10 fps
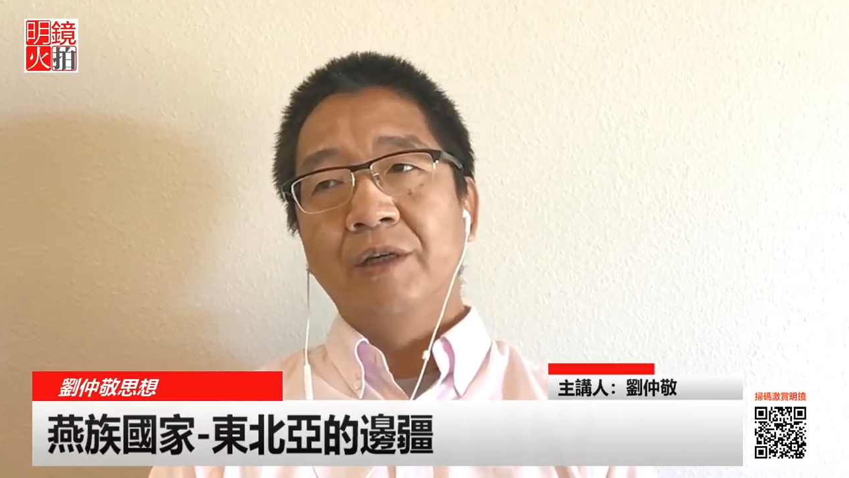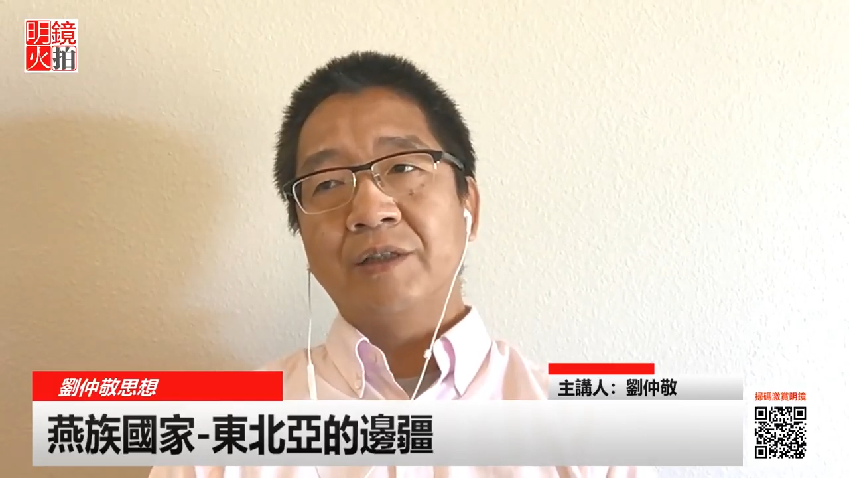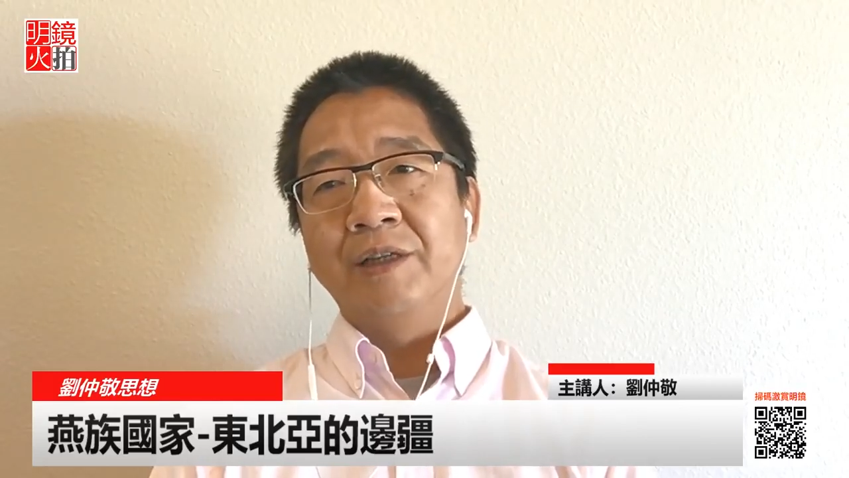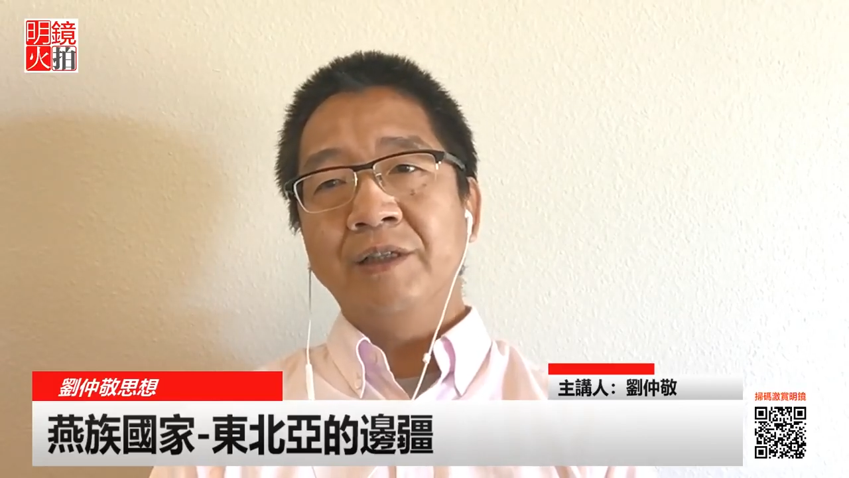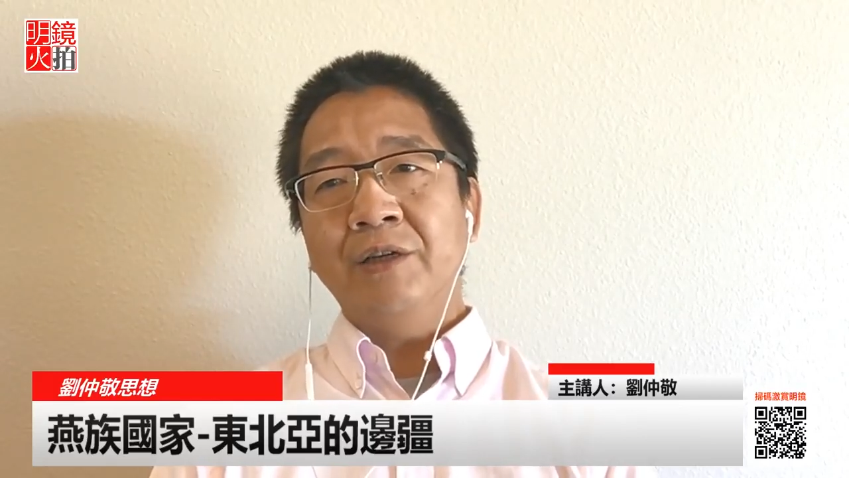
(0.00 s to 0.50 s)

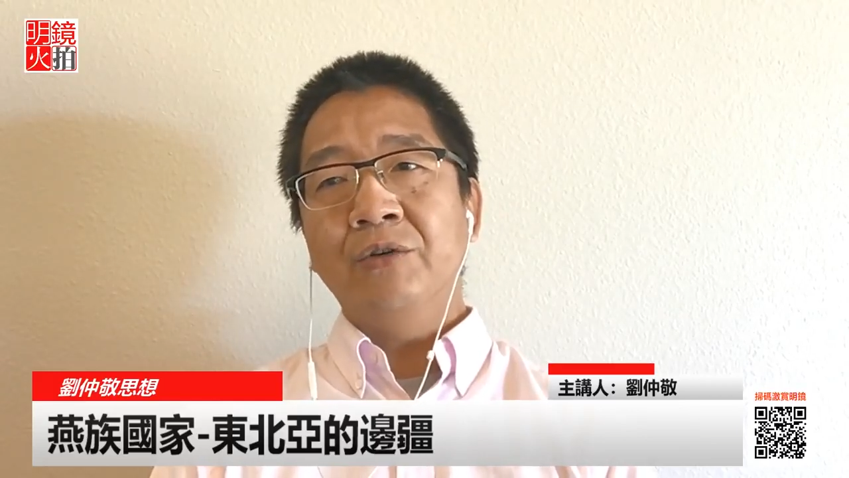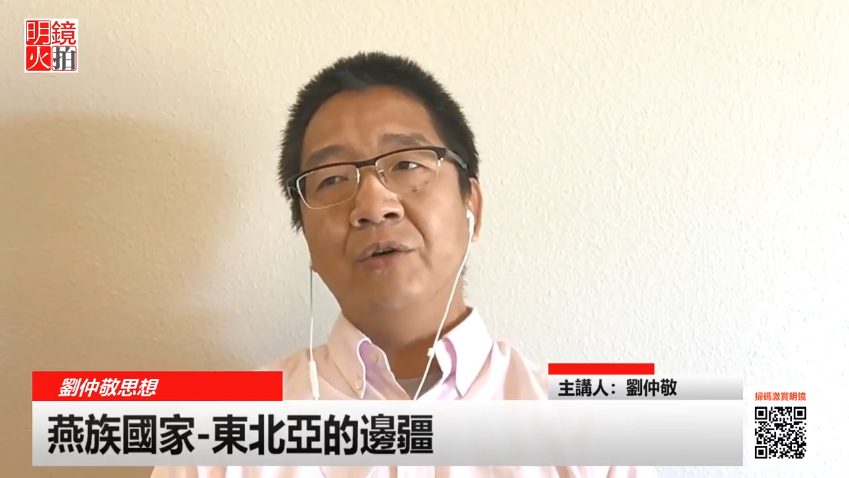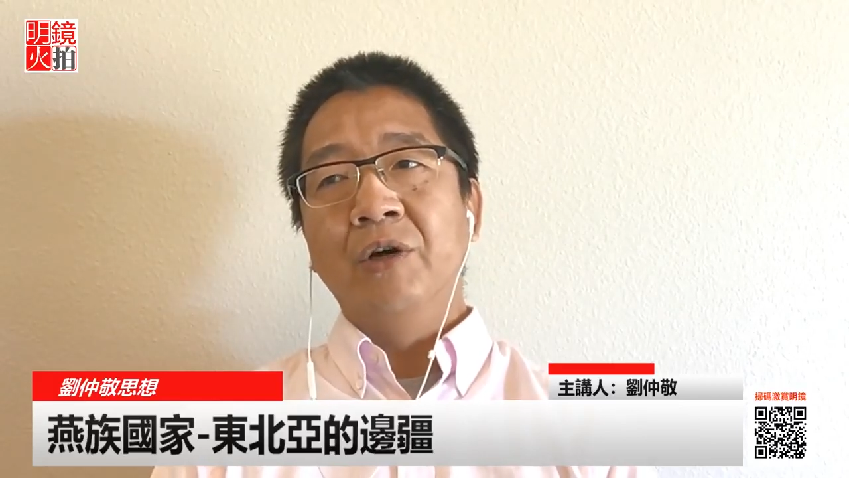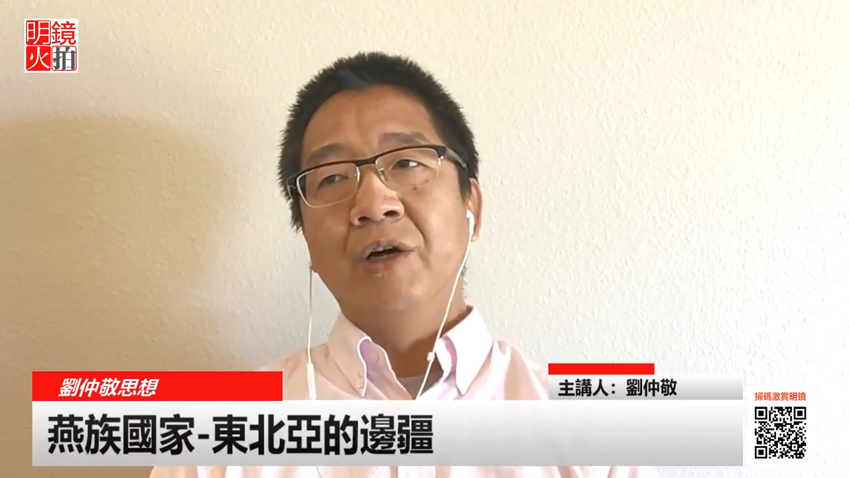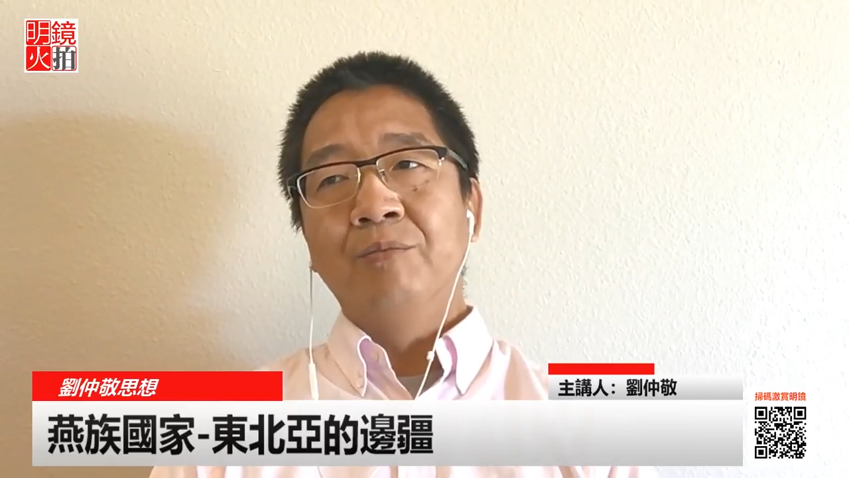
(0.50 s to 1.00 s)
曾经
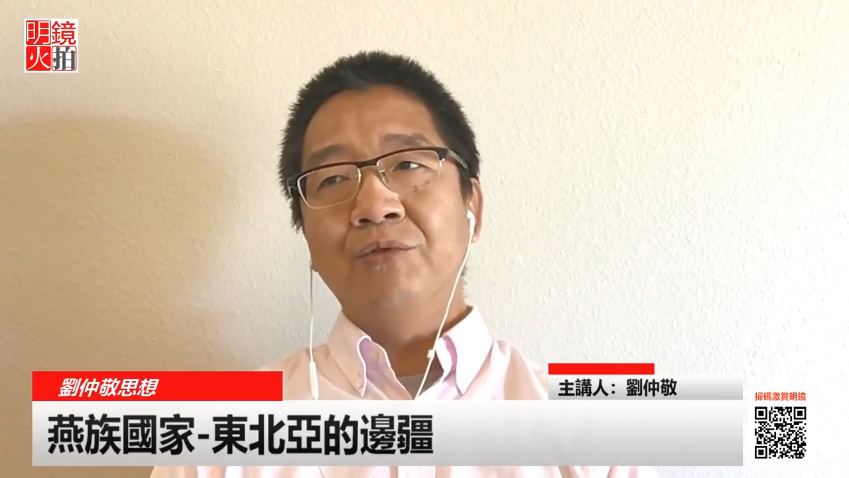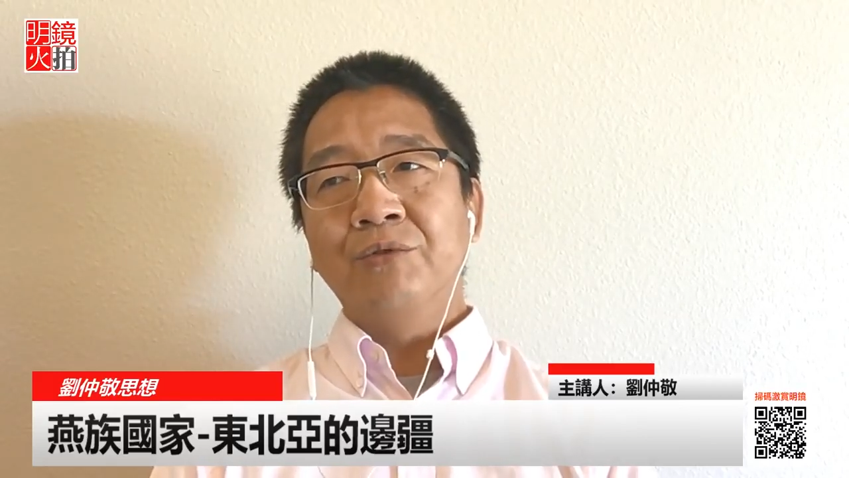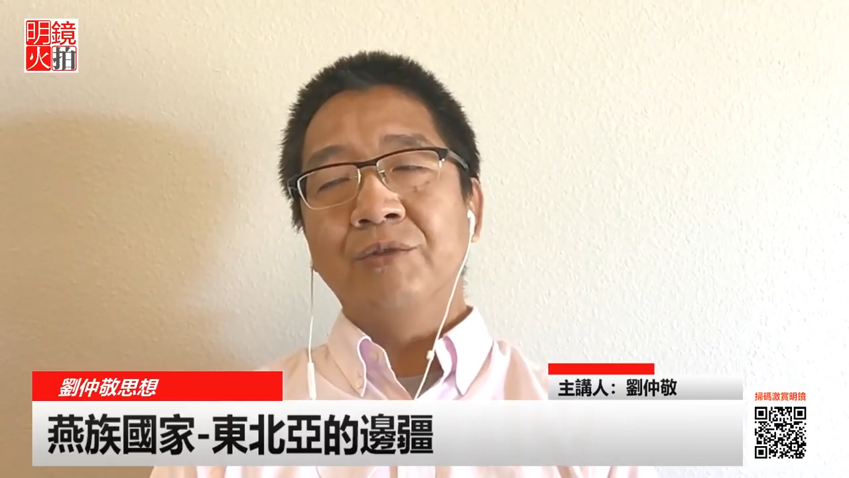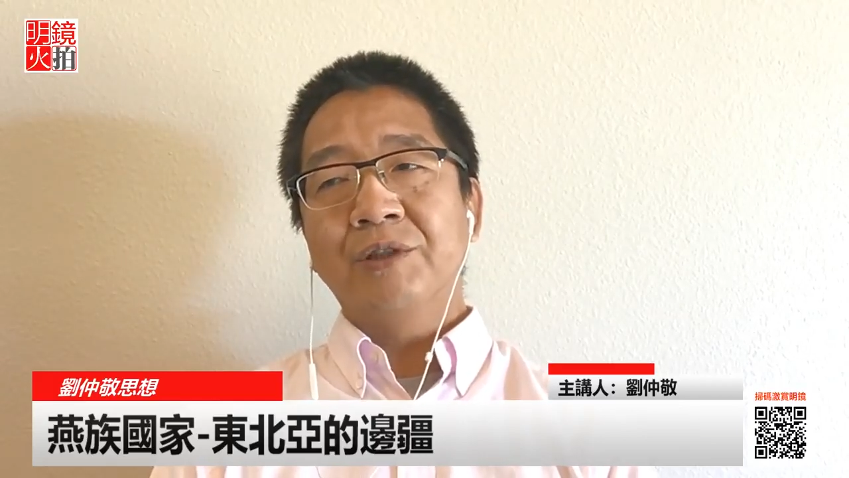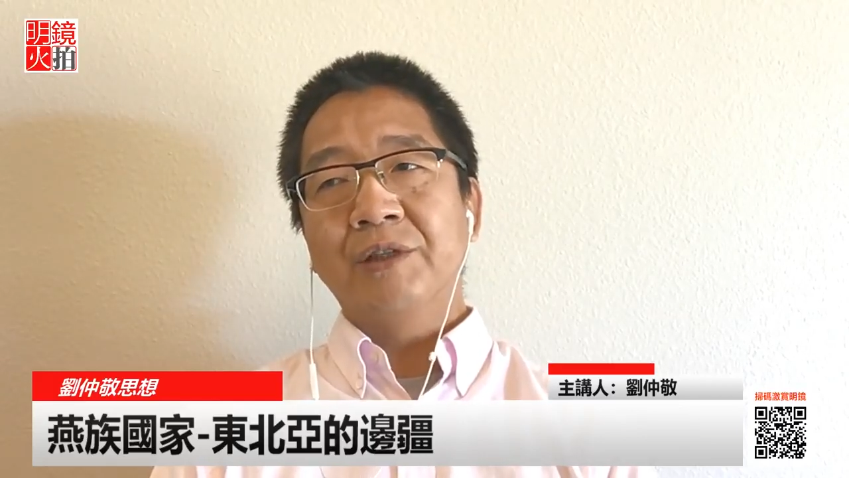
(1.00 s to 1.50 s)
有慕
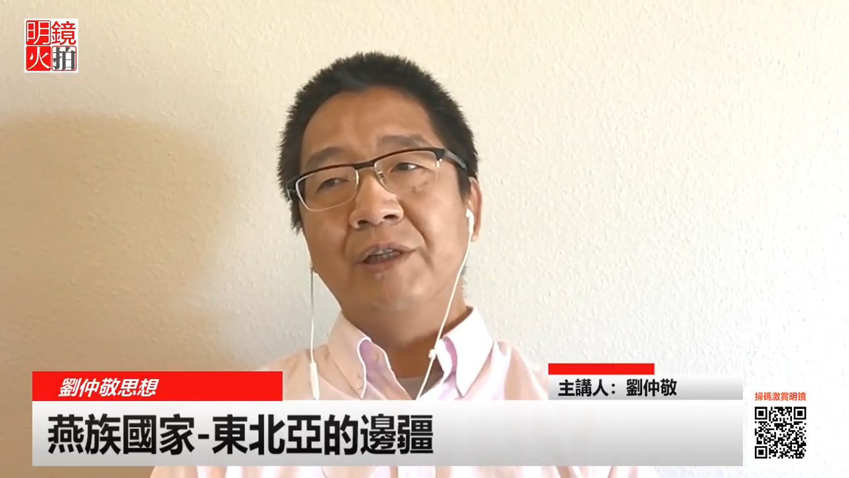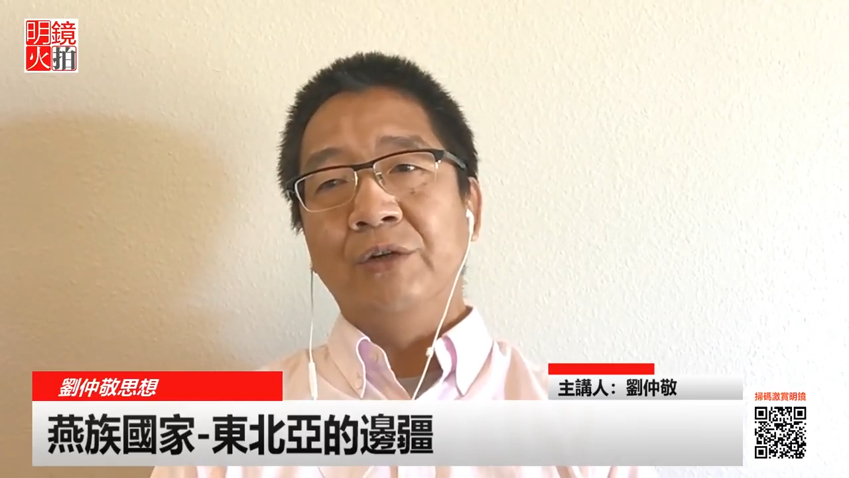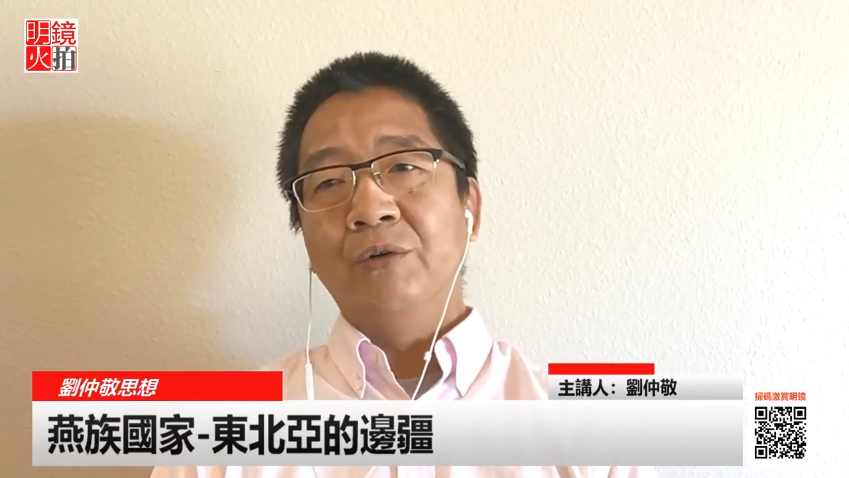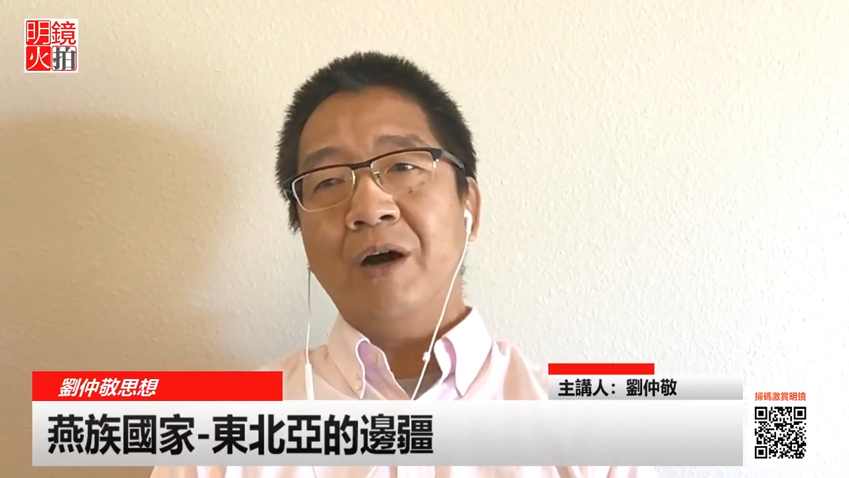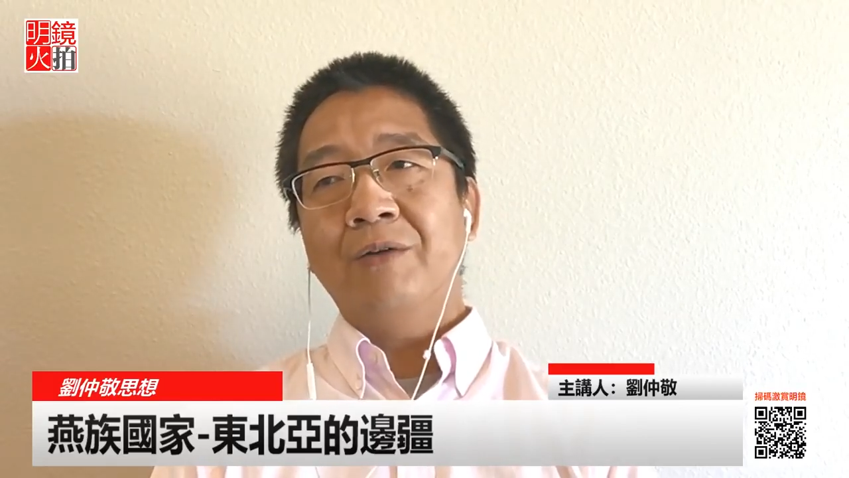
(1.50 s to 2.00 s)
容氏的刘亡